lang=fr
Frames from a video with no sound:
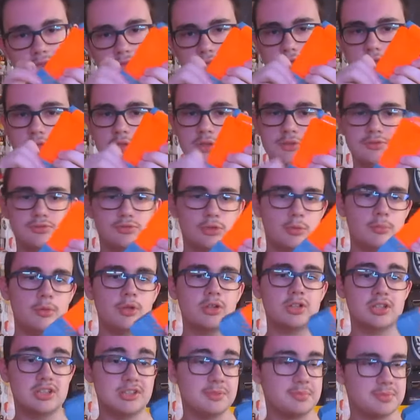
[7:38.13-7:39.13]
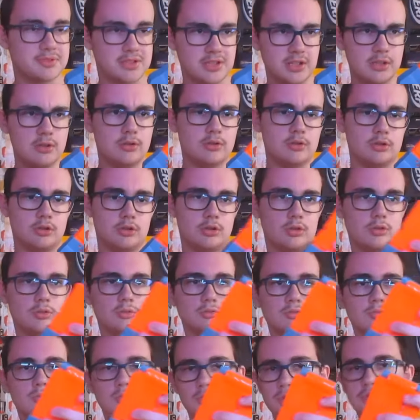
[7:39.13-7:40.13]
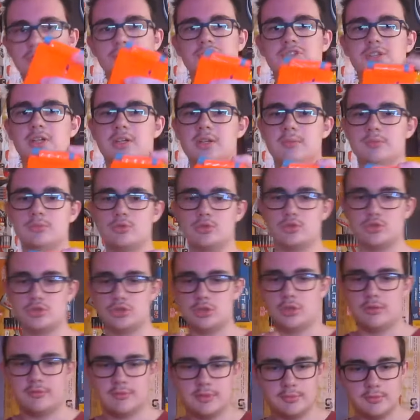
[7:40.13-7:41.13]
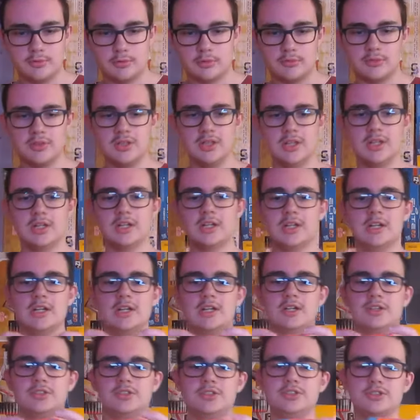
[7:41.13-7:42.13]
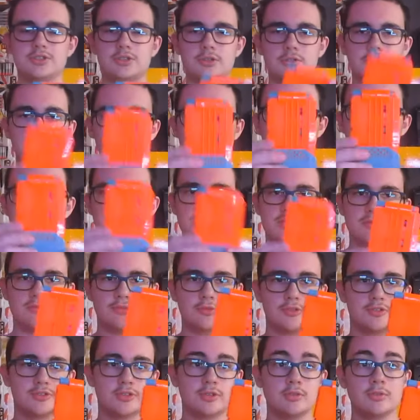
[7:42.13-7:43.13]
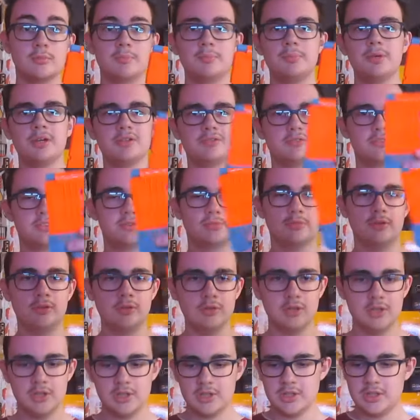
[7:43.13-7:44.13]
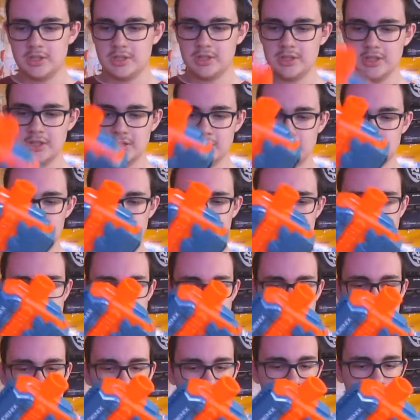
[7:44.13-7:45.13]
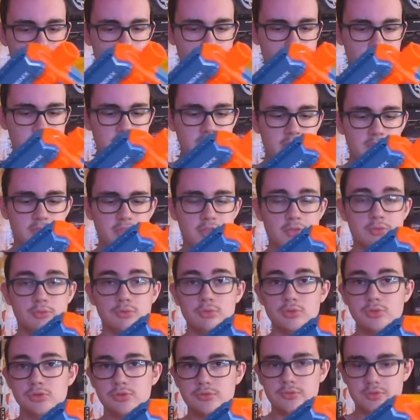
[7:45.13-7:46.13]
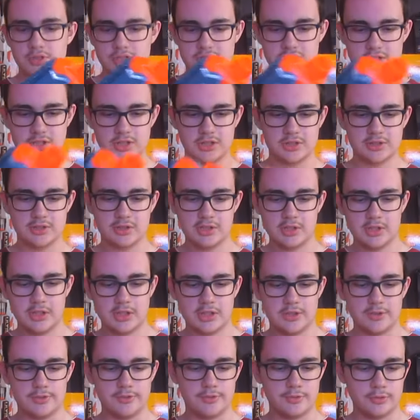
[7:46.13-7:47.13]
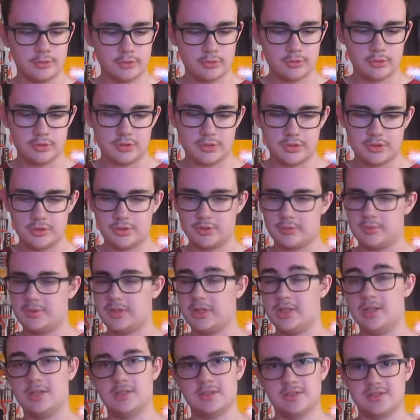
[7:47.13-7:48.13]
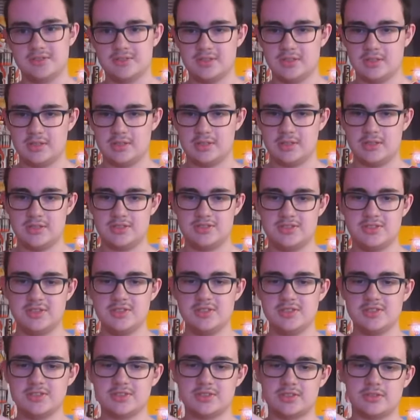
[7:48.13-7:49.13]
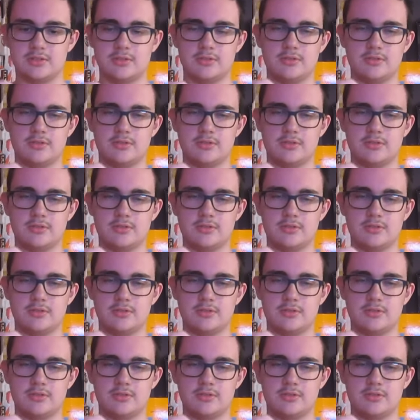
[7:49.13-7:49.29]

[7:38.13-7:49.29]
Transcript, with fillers: qu'il est sûrement clipsé encore ou collé, j'en sais rien, mais j'ai la flemme de l'enlever. Petit chargeur de 6 qui fonctionne parfaitement. Et le blaster lui-même est fourni avec 12 fléchettes, dont 6 euh, bah,